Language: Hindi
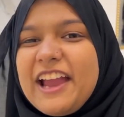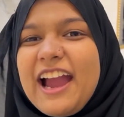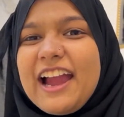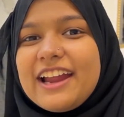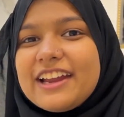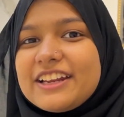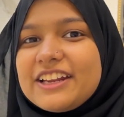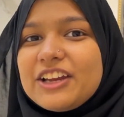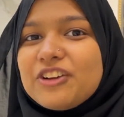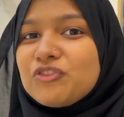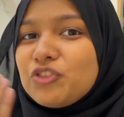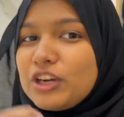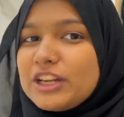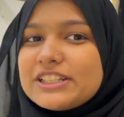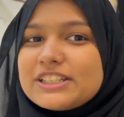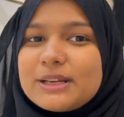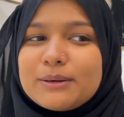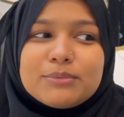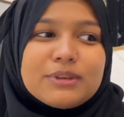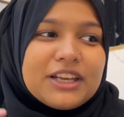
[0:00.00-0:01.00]
आए नहीं है वही
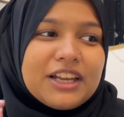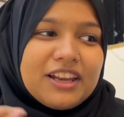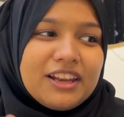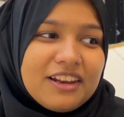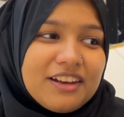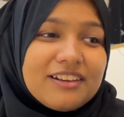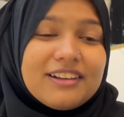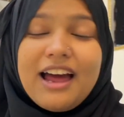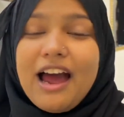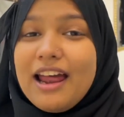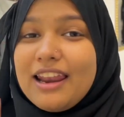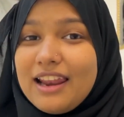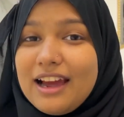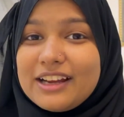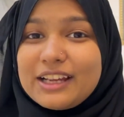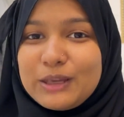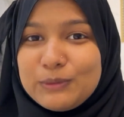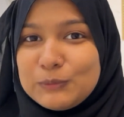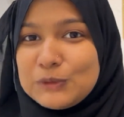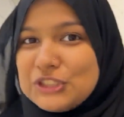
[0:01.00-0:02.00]
सब ले ला ला
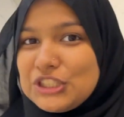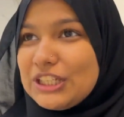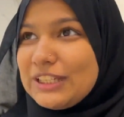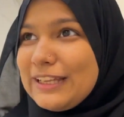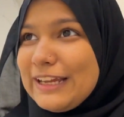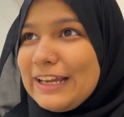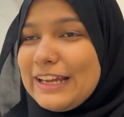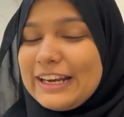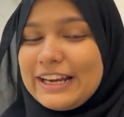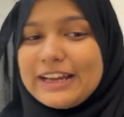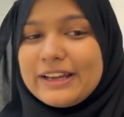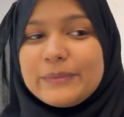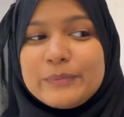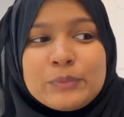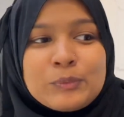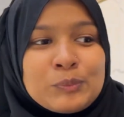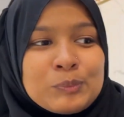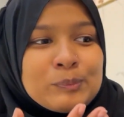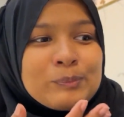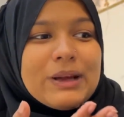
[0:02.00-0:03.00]
के मुझे दे रहे हैं
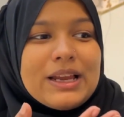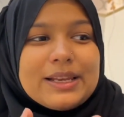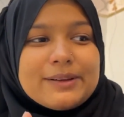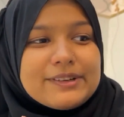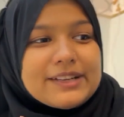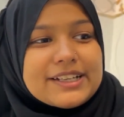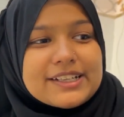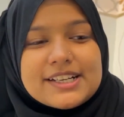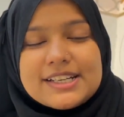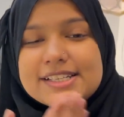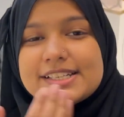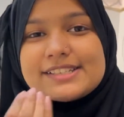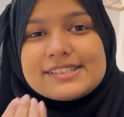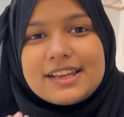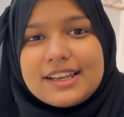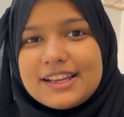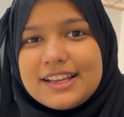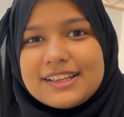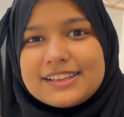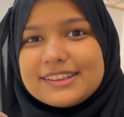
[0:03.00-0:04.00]
पहले मैंने खाली
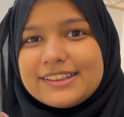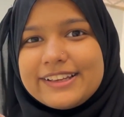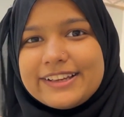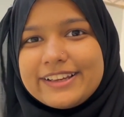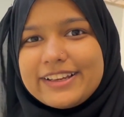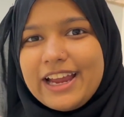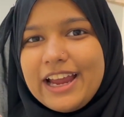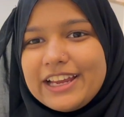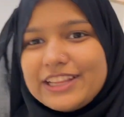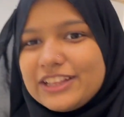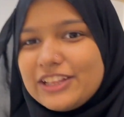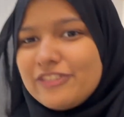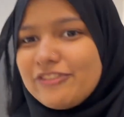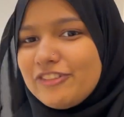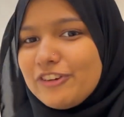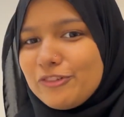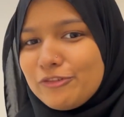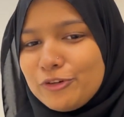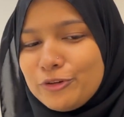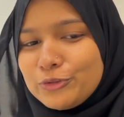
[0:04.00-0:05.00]
सलाद लेके आई थी
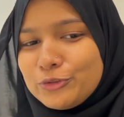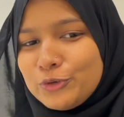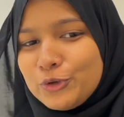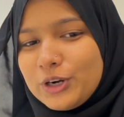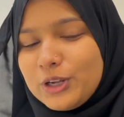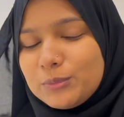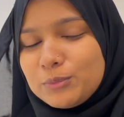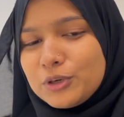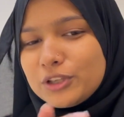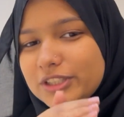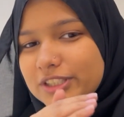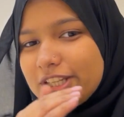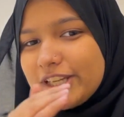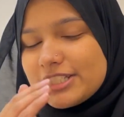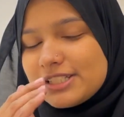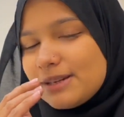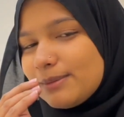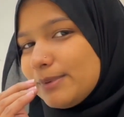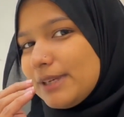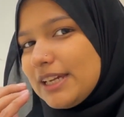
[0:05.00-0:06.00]
फिर वो थोड़ा बहुत ये
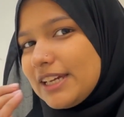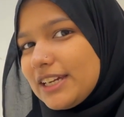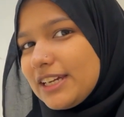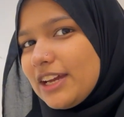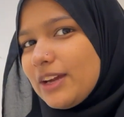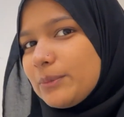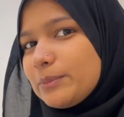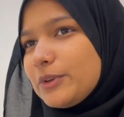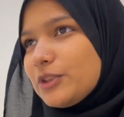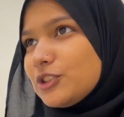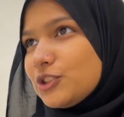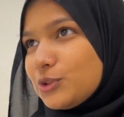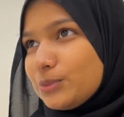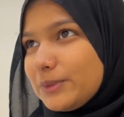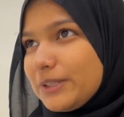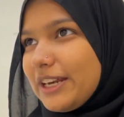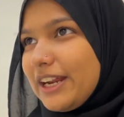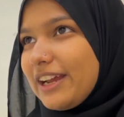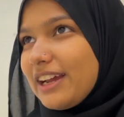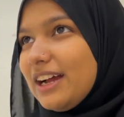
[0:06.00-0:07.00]
सब लेके आए अभी जो
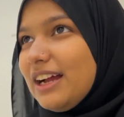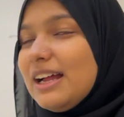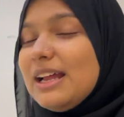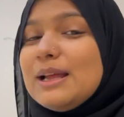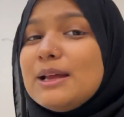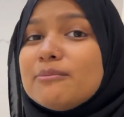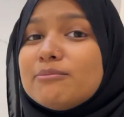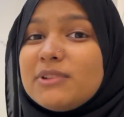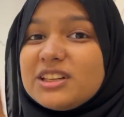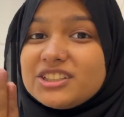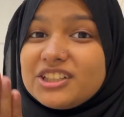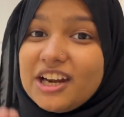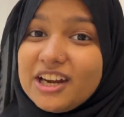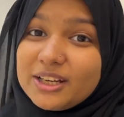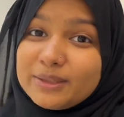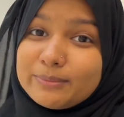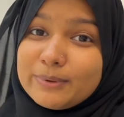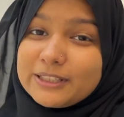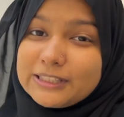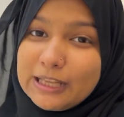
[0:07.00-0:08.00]
भी रहेगा मैं
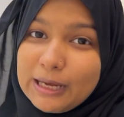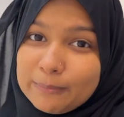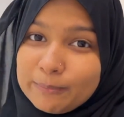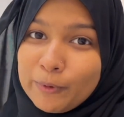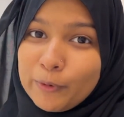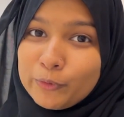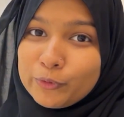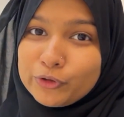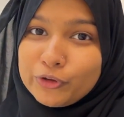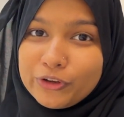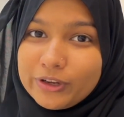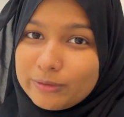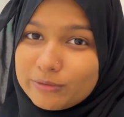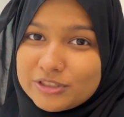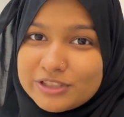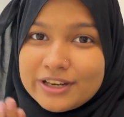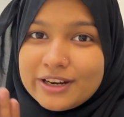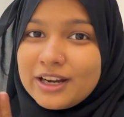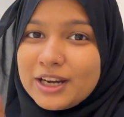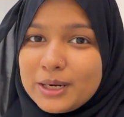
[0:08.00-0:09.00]
शायद बता पाऊँ क्योंकि
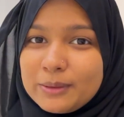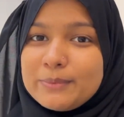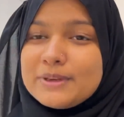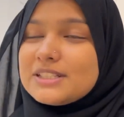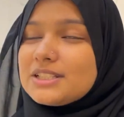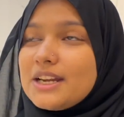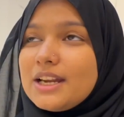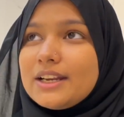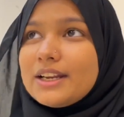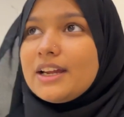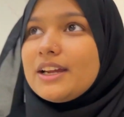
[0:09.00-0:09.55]
मुझे घर भी जाना